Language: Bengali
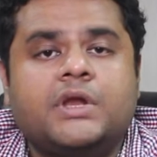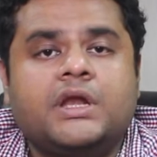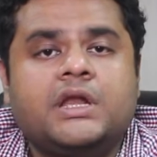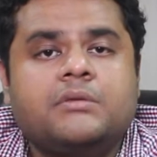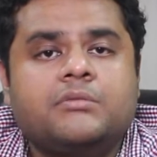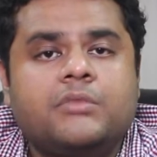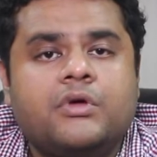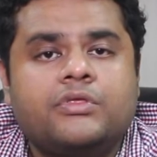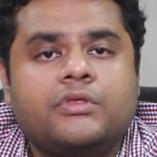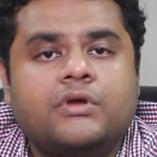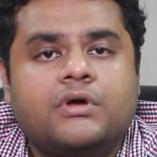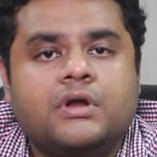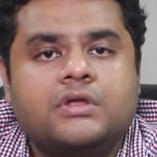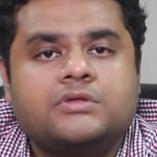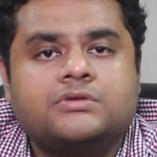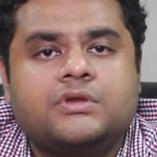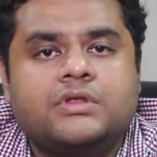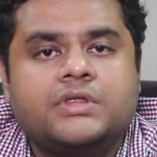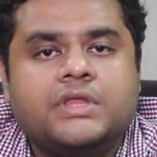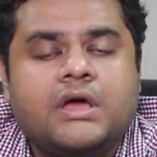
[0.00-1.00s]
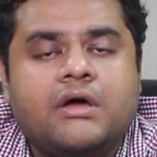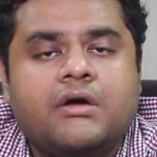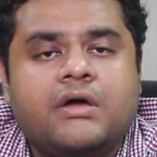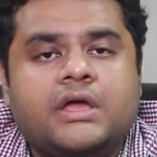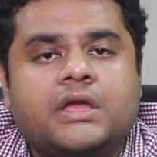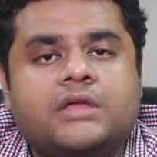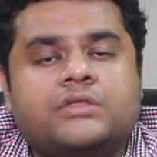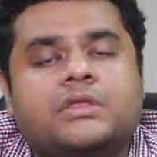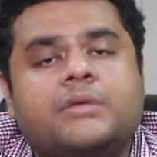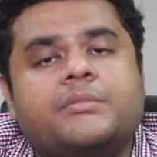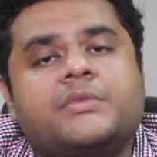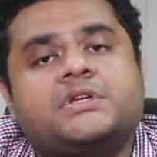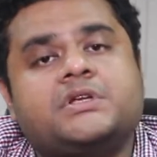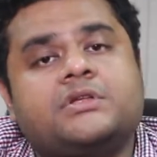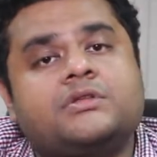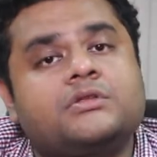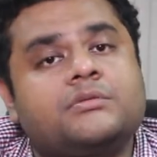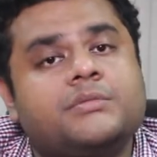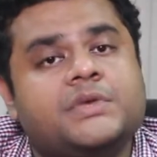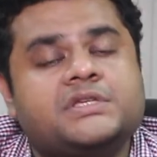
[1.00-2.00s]
ব্লিডিং বন্ধ করার জন্য দেওয়া হয় কিন্তু আমরা
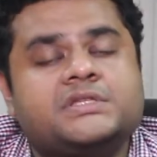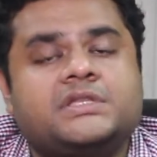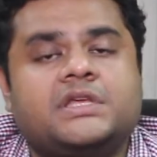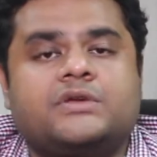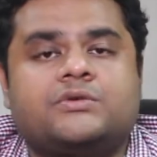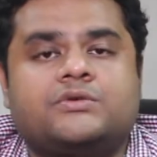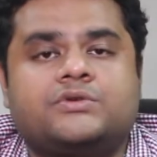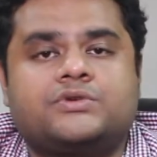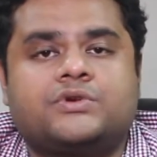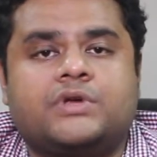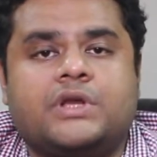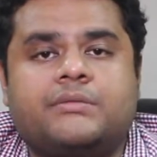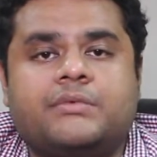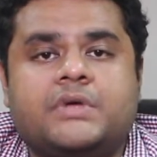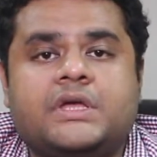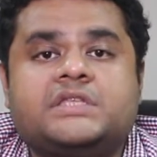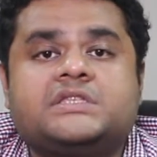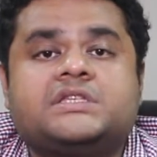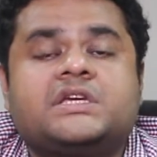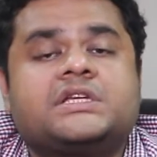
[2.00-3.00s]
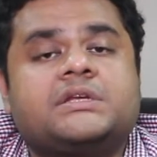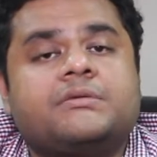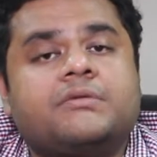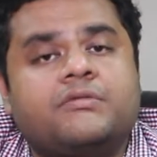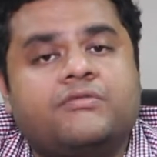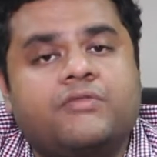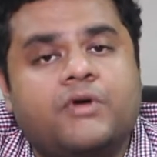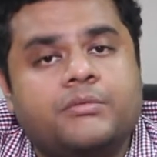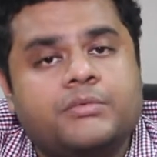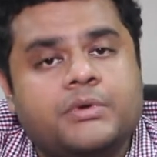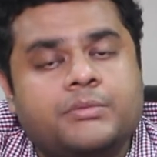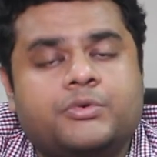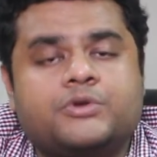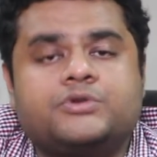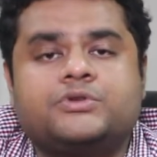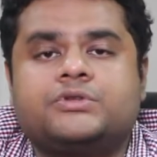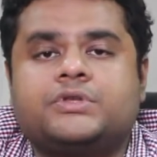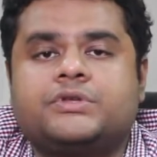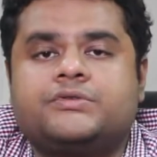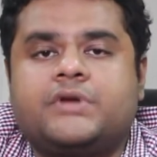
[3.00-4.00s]
সাধারণত মেস্তা ইউজ করি এবং ইনজেক্টেবল ফর্মে
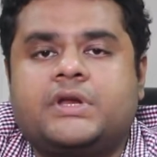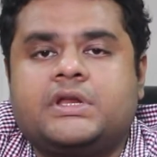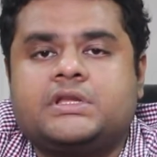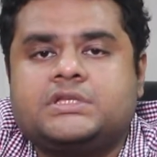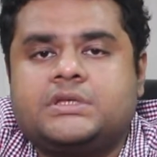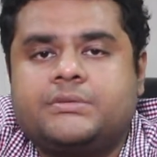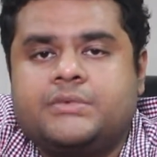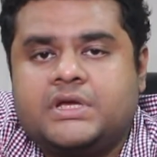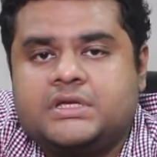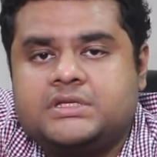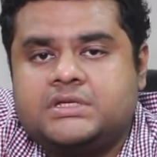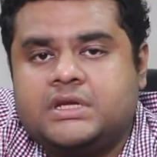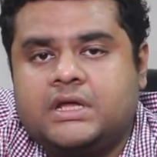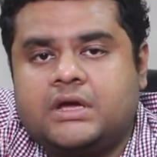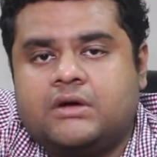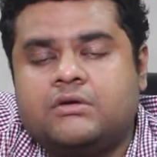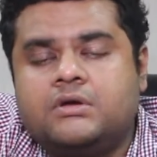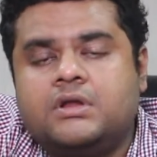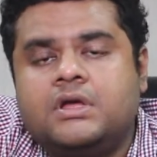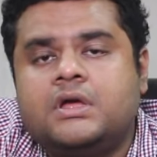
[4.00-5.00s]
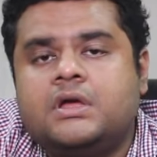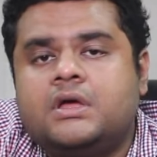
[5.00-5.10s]
পর্যন্ত ট্রেনিক্সেমিক অ্যাসিড এখন